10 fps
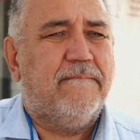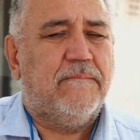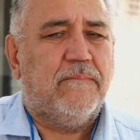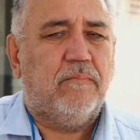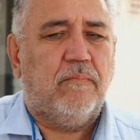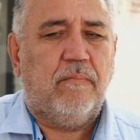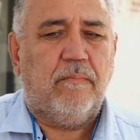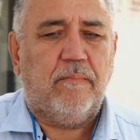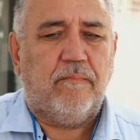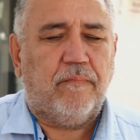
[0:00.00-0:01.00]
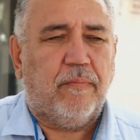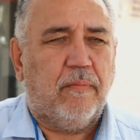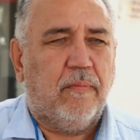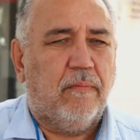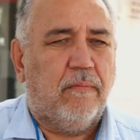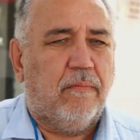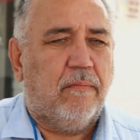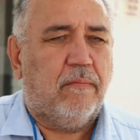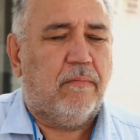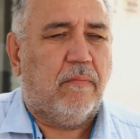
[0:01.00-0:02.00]
Вообще, что-то способно такое в
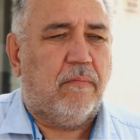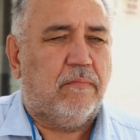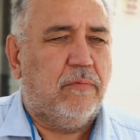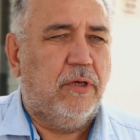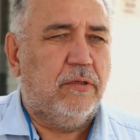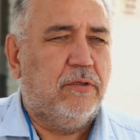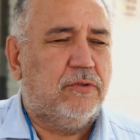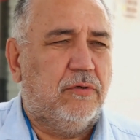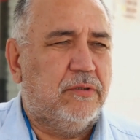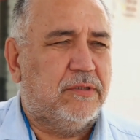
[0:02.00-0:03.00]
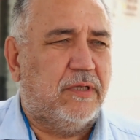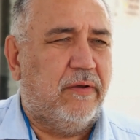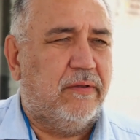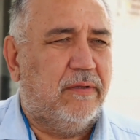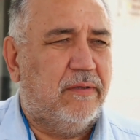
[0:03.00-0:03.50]
этой жизни? Нет, ничто не заставит.